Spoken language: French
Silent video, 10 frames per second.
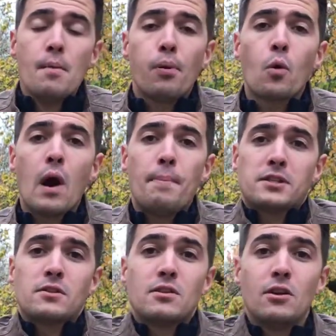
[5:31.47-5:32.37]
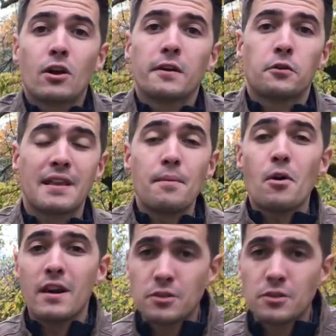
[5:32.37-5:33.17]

Pourquoi Parce que c'est une langue qui est totalement